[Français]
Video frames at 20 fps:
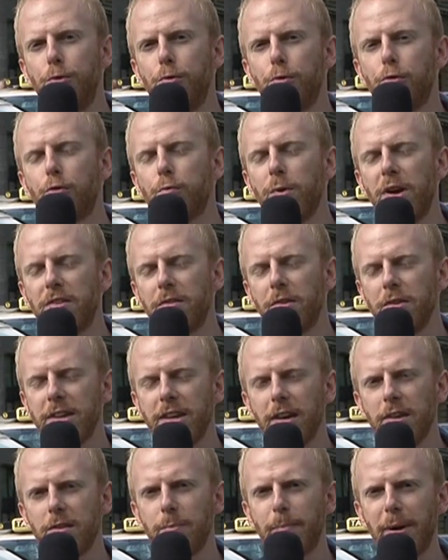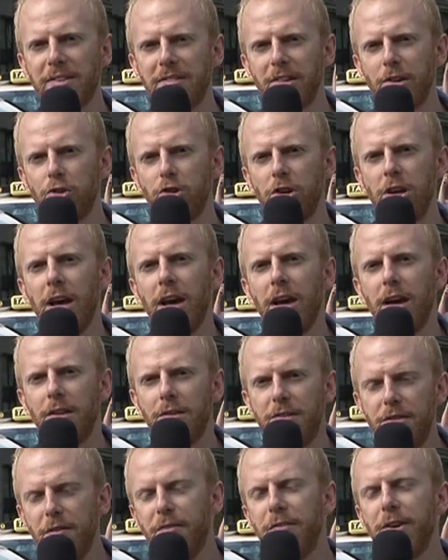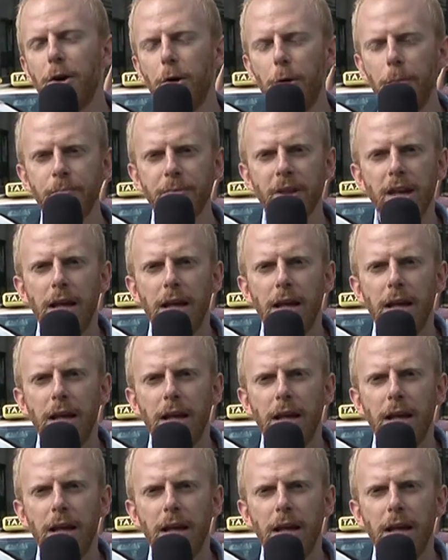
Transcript: de 75 passagers différents